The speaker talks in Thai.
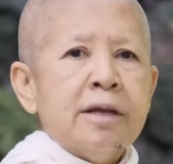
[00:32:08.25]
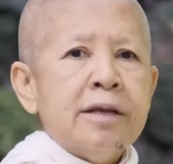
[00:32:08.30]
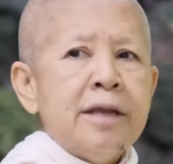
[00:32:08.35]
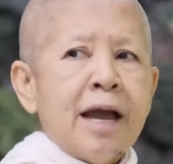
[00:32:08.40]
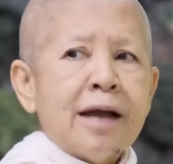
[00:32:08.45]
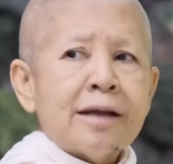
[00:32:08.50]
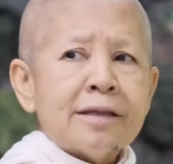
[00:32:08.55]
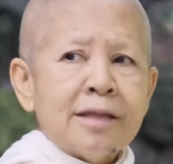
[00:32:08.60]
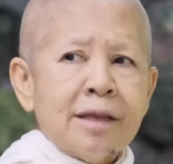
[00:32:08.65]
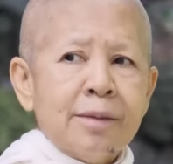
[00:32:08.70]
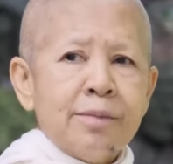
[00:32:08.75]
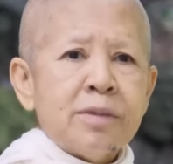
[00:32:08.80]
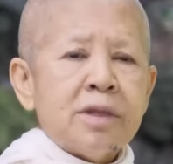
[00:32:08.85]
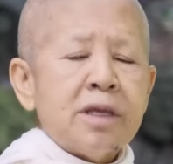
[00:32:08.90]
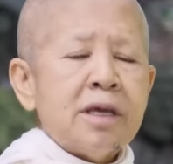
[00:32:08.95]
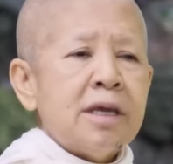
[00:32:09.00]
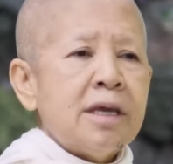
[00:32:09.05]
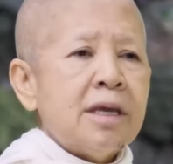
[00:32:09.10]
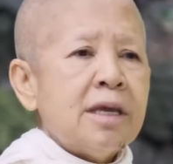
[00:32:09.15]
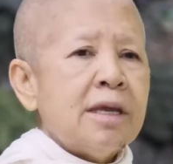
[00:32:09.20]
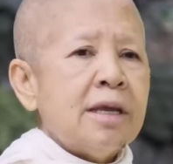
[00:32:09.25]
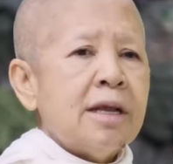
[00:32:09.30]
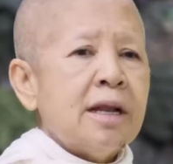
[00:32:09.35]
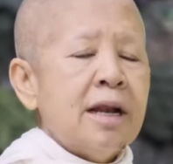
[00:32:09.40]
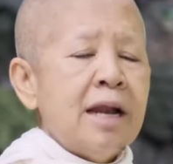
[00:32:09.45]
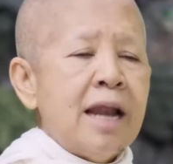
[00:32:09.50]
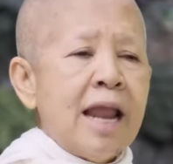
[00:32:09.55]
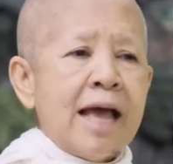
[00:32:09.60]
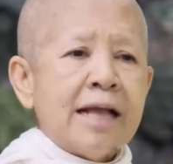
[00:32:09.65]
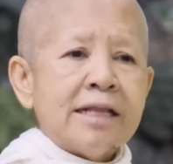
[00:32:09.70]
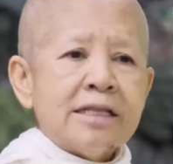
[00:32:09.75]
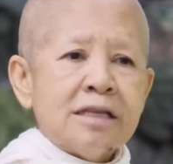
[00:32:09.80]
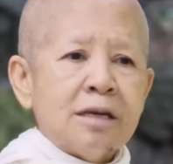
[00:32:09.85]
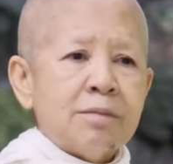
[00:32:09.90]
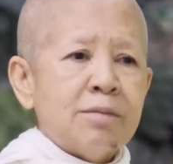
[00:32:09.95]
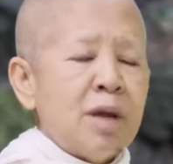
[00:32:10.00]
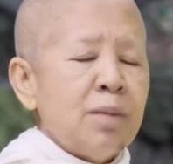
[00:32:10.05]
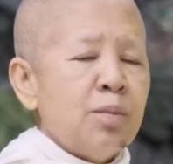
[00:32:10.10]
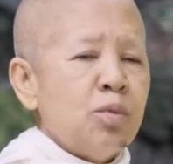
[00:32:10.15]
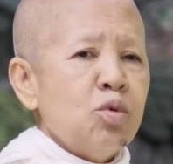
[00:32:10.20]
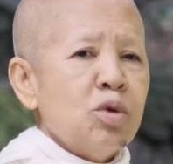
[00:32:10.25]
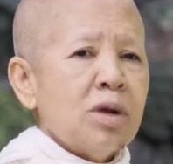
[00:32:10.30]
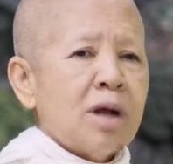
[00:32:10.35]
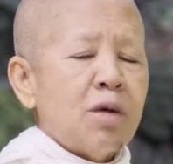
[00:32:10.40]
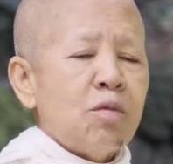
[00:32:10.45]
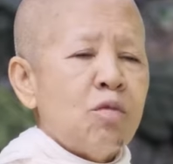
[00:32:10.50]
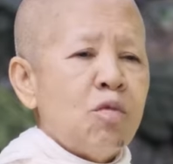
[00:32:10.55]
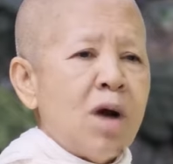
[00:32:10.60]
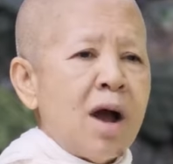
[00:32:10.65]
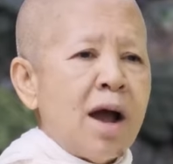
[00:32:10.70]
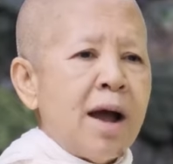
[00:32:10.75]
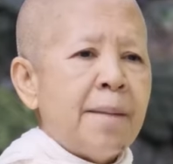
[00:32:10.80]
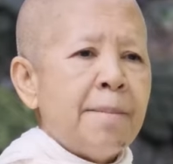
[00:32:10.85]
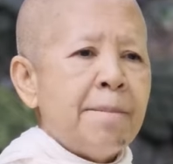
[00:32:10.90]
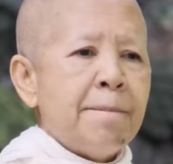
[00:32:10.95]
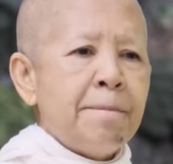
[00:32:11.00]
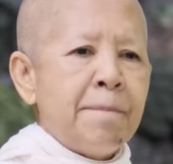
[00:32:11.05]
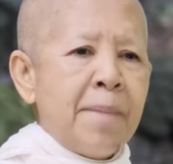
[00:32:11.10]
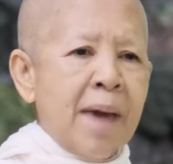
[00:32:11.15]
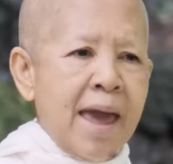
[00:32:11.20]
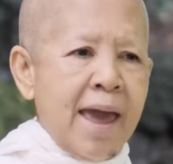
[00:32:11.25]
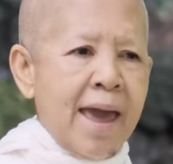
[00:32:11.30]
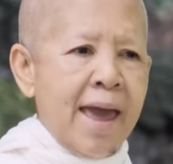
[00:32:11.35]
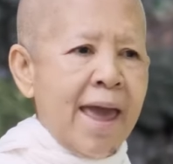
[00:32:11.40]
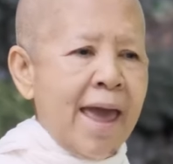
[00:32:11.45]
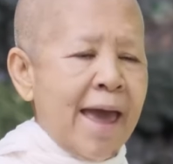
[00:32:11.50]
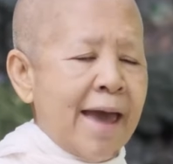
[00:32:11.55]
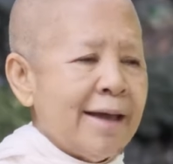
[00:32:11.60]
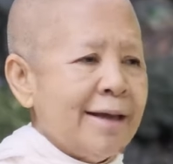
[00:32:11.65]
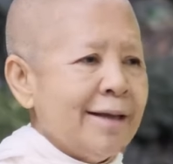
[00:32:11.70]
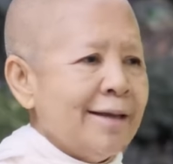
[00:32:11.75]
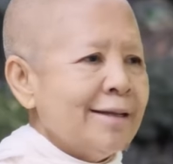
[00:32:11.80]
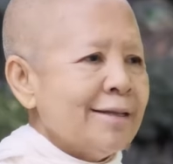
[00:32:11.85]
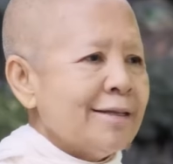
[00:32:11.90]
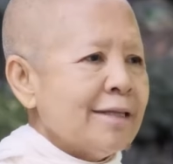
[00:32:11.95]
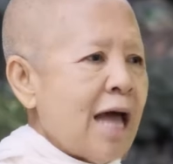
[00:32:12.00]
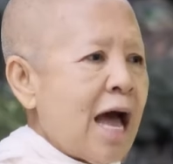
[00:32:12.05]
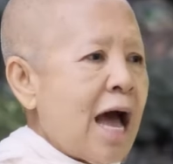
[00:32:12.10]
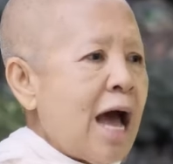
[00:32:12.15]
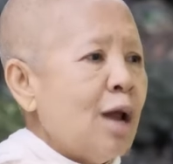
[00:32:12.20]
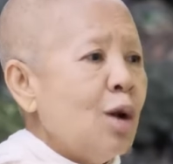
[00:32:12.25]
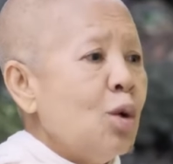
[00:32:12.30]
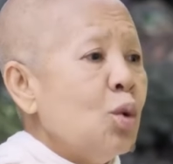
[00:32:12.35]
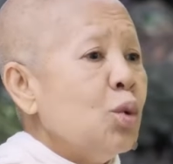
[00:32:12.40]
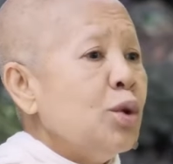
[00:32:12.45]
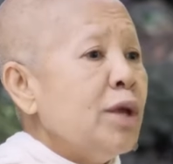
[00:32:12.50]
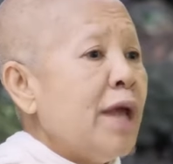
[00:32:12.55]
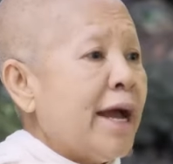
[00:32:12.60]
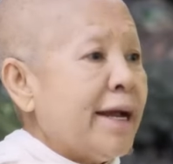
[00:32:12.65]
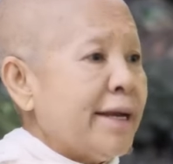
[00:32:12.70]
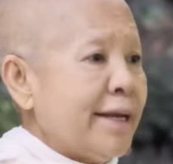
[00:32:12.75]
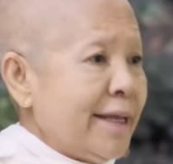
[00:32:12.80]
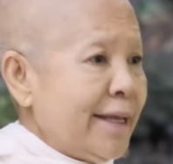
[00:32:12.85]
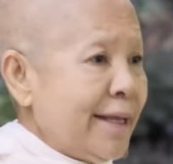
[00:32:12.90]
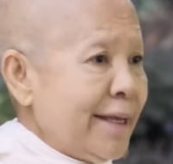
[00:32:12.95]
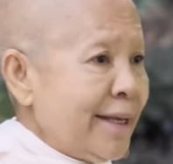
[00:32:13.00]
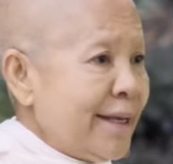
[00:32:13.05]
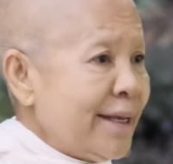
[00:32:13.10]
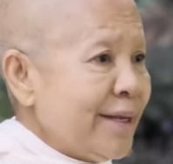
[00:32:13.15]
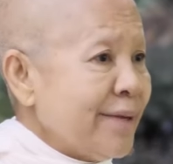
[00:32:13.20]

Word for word: อย่างเต็มที่และจะไม่พูดคำว่าแม้ถ้ารู้อย่างนี้